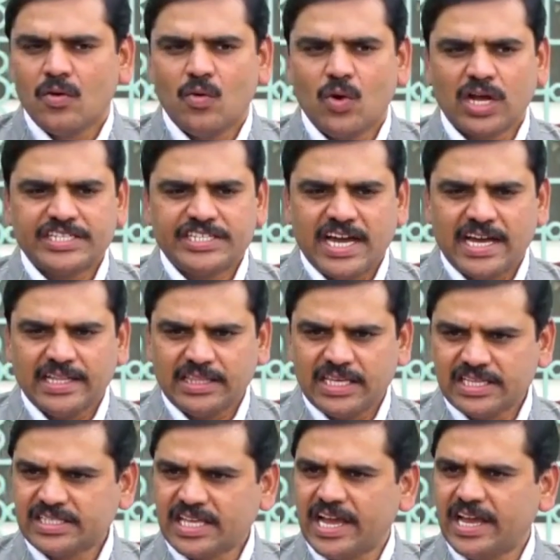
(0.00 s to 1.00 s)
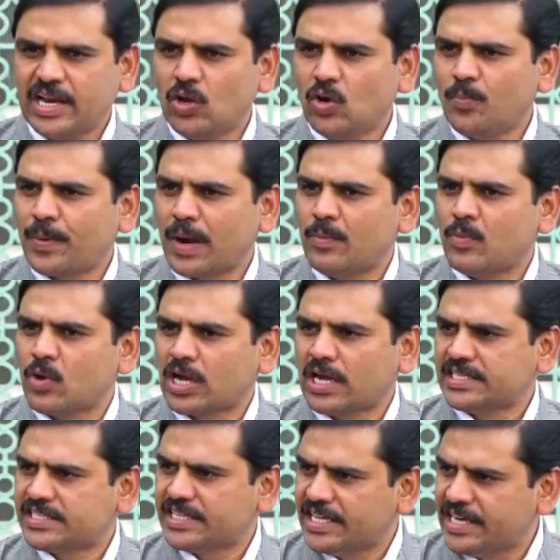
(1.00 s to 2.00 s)
ఒక జాతీయ స్థాయిలో ప్రముఖ
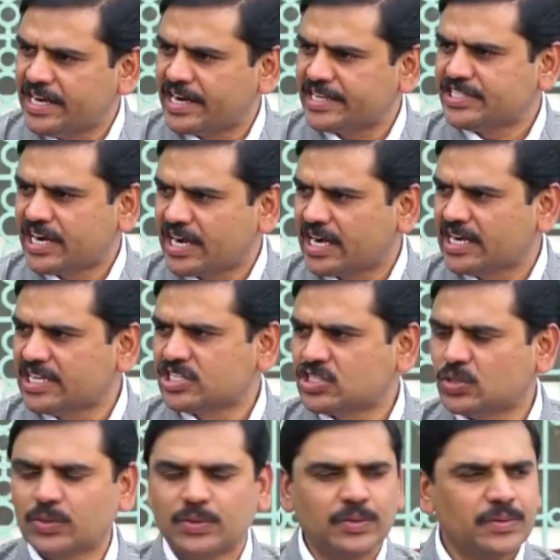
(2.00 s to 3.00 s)
సీనియర్ జర్నలిస్టు